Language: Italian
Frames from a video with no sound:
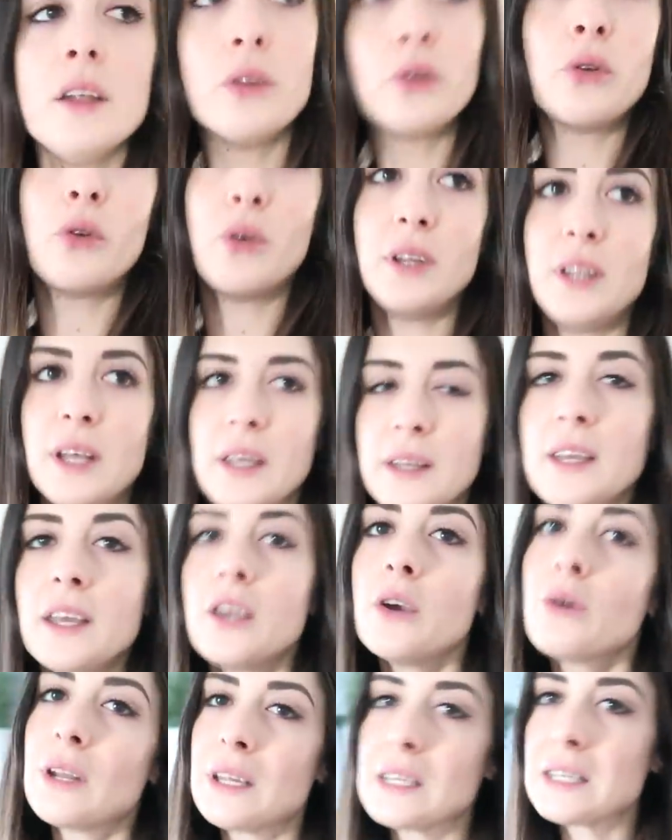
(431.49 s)
non ho idea di
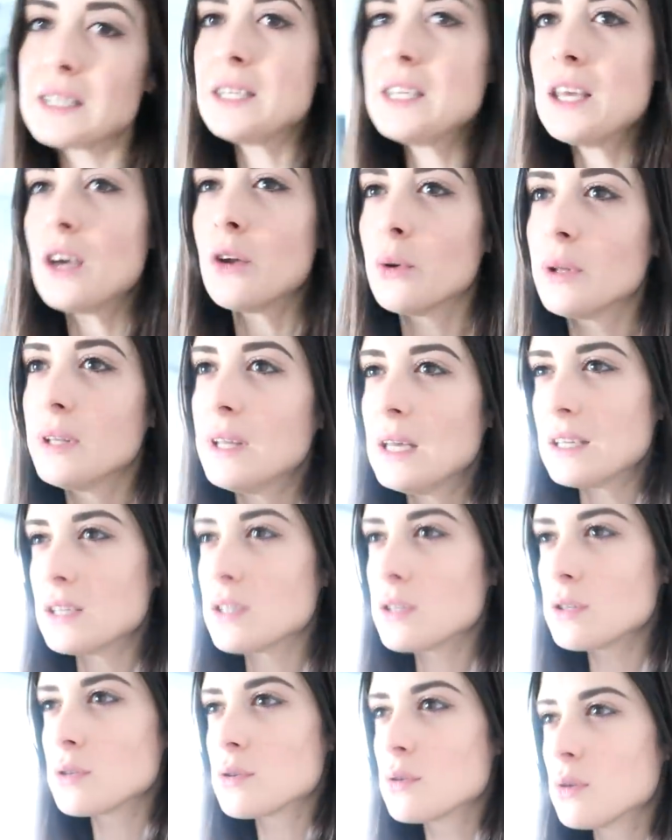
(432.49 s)
che ore siano
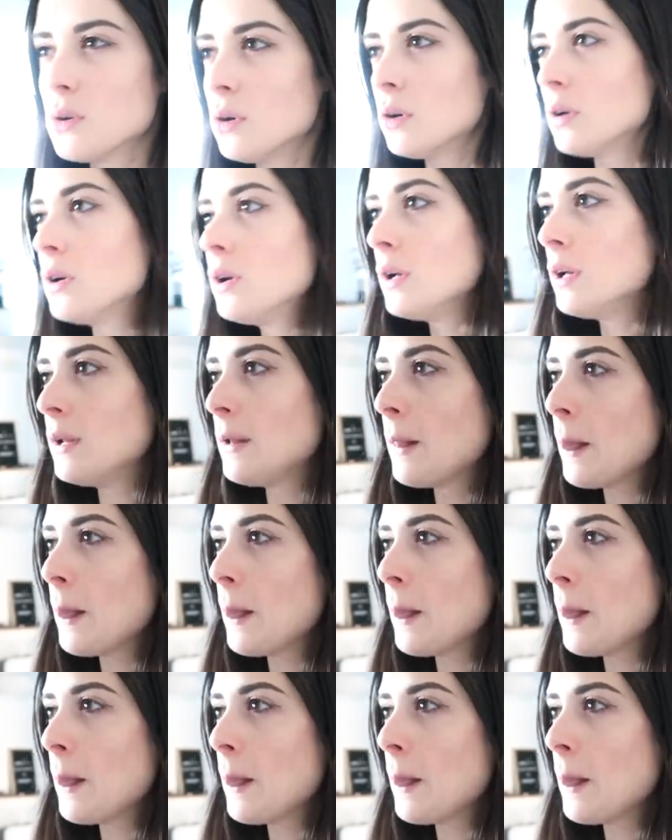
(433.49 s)
adesso